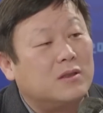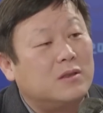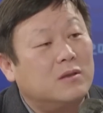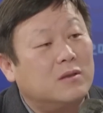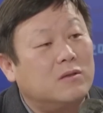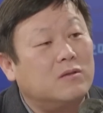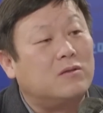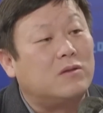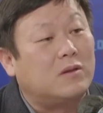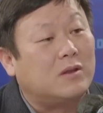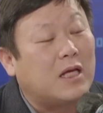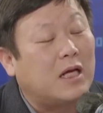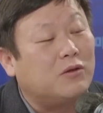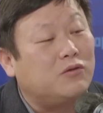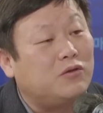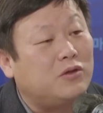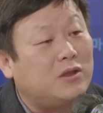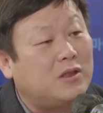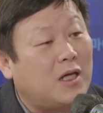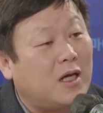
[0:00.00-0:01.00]
극우
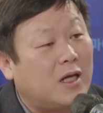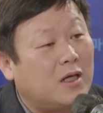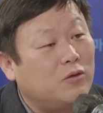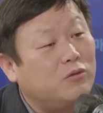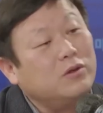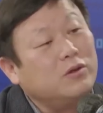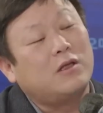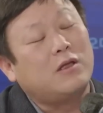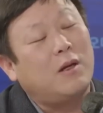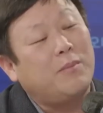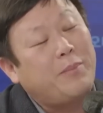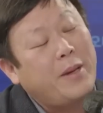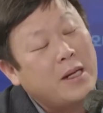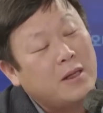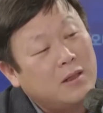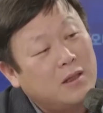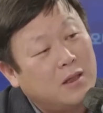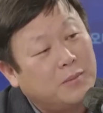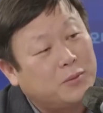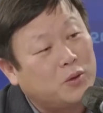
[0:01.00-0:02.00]
극단주의자나 윤석열
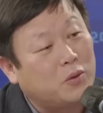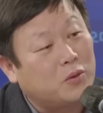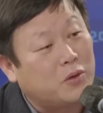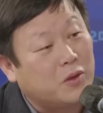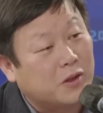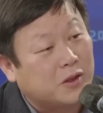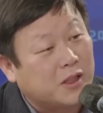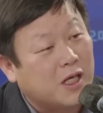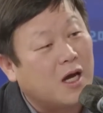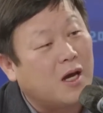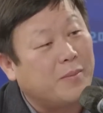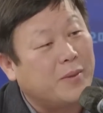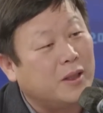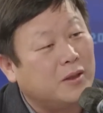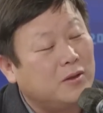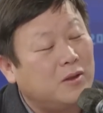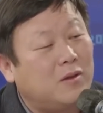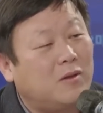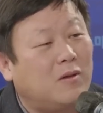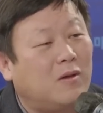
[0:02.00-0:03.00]
팬클럽 정도를
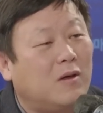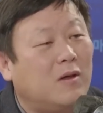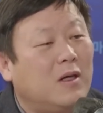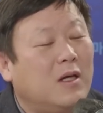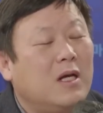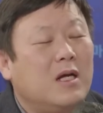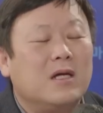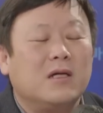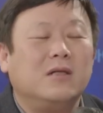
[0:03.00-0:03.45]
제하면요. 네.